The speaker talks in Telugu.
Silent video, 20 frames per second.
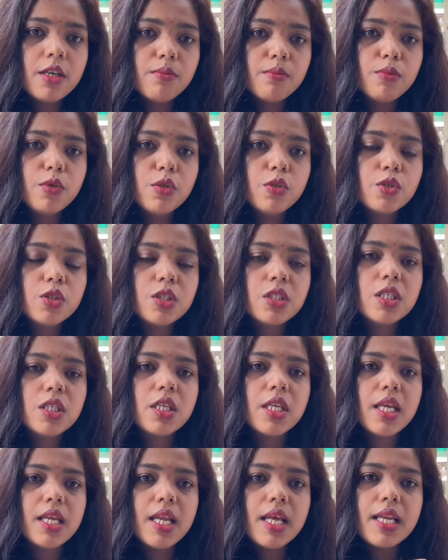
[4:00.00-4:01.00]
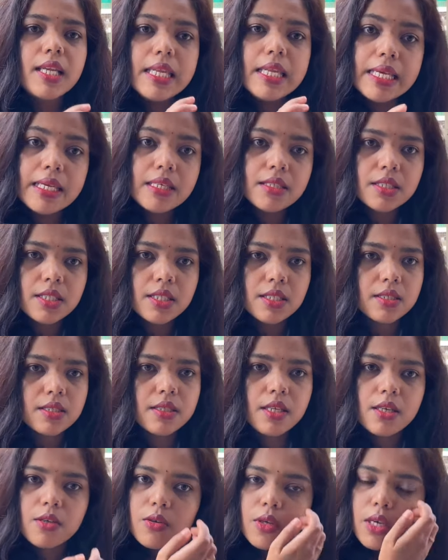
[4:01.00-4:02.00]
డబ్బులు వచ్చింది అని ఎలా లింక్
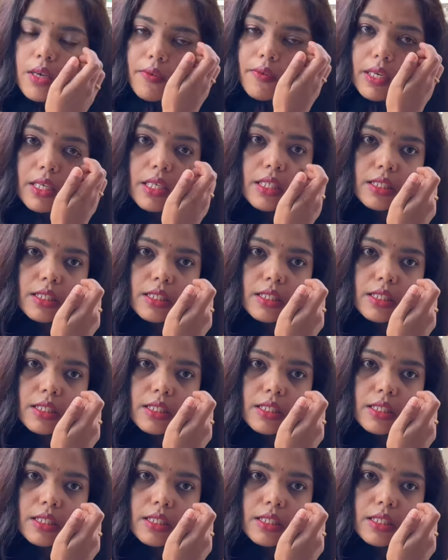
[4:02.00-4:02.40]
చేస్తారు ఇవన్నీ